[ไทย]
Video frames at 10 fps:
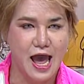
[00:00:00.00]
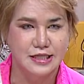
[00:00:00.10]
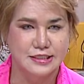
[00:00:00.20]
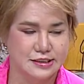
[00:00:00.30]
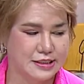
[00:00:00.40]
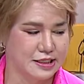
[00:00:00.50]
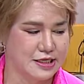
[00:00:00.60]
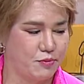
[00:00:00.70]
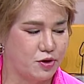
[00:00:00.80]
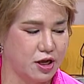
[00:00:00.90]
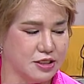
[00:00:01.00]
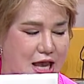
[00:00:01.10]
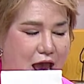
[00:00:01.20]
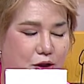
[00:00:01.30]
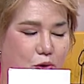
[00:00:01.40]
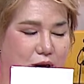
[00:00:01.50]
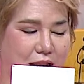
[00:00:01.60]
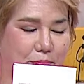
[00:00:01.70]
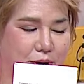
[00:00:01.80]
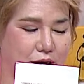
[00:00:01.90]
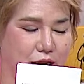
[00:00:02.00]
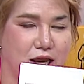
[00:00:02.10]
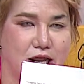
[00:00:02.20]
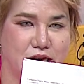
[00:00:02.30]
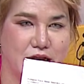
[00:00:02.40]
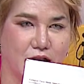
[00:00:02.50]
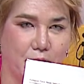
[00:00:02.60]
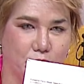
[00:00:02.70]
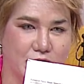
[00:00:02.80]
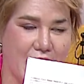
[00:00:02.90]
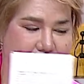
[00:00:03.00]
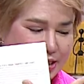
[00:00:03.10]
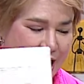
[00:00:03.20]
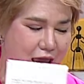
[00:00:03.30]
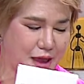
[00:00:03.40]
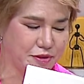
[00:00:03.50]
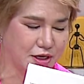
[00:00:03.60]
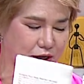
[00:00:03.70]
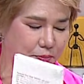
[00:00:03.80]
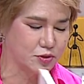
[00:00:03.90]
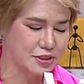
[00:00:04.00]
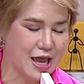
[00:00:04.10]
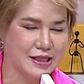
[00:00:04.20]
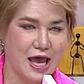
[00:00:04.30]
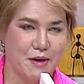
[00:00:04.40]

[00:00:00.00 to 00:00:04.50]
1577อย่ามราช้าคุณรับไปเลย 1 กระปุกใหญ่แถม1กระปุกใหญ่แถ